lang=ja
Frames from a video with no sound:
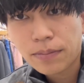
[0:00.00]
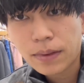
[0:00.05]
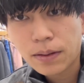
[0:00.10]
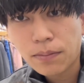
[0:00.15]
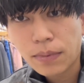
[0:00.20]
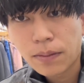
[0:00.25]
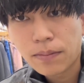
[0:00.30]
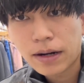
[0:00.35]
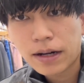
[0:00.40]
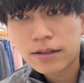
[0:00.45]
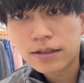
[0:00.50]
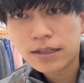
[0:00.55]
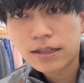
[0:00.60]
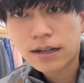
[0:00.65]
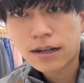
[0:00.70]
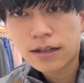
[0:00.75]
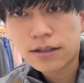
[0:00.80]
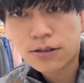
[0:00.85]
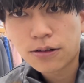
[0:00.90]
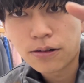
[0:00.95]
まあ、
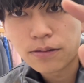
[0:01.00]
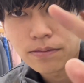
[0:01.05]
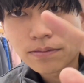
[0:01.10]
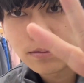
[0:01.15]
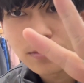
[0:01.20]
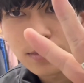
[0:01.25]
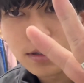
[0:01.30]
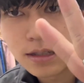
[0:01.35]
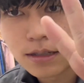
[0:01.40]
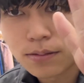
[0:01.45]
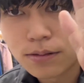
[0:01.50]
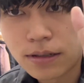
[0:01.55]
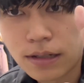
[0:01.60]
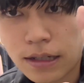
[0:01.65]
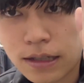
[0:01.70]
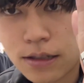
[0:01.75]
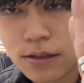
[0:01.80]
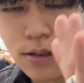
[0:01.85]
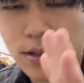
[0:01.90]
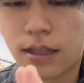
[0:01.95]
マルジェラと自分
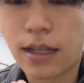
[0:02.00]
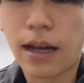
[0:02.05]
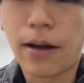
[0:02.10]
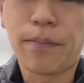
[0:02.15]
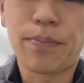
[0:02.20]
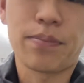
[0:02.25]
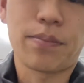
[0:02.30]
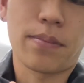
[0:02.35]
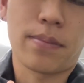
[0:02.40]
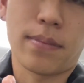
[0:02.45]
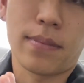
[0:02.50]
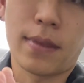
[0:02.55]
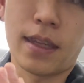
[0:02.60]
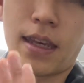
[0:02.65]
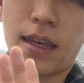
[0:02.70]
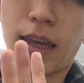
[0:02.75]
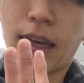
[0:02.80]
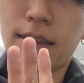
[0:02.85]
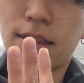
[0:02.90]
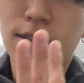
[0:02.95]
で作った
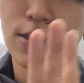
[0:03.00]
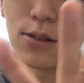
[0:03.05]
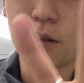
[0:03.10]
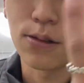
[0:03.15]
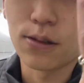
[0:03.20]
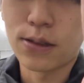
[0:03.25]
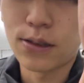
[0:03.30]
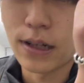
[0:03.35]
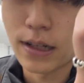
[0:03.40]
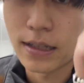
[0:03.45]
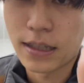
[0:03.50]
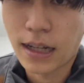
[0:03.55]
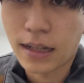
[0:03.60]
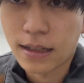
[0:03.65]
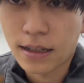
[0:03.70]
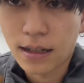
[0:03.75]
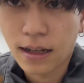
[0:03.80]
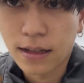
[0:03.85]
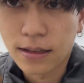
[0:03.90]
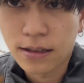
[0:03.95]
やつちょっとずれちゃっ
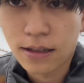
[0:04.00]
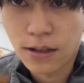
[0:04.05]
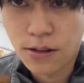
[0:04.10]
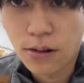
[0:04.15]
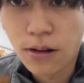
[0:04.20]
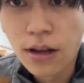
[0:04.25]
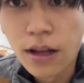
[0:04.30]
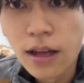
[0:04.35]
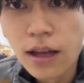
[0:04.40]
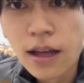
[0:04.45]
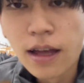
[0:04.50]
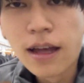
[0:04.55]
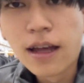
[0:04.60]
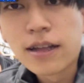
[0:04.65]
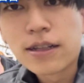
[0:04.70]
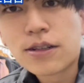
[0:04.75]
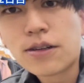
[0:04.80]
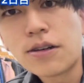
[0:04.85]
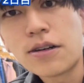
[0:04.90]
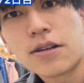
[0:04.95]
てたんですけど、
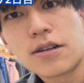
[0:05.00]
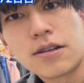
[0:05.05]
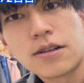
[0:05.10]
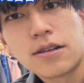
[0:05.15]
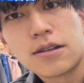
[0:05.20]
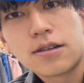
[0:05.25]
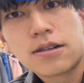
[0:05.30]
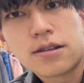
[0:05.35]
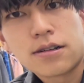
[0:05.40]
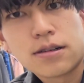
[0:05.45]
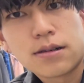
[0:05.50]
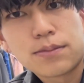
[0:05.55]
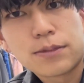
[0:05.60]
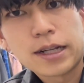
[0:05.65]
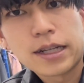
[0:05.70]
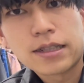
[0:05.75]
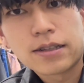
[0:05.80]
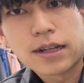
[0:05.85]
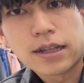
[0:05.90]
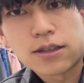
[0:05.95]
と
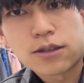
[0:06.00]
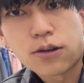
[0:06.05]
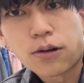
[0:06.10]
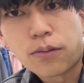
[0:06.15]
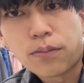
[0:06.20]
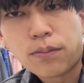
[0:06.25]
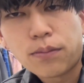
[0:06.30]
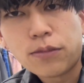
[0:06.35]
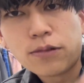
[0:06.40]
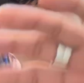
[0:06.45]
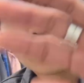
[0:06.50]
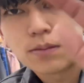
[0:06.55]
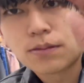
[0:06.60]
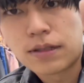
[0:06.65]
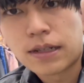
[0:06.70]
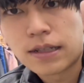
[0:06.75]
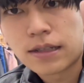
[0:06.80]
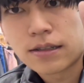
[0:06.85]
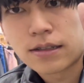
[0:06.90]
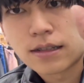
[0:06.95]
ブレスレットも自
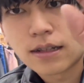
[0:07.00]
分で作っ